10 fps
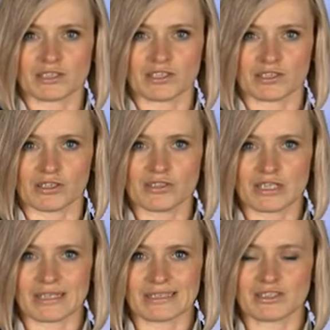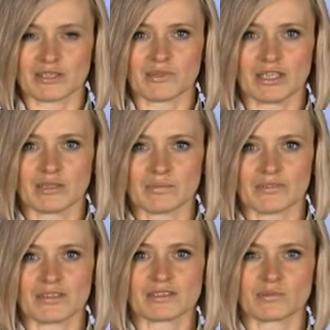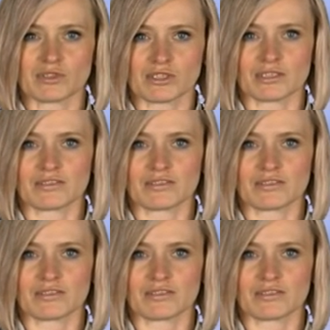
Kędzierzyn-Koźle Jastrzębianie prowadzą już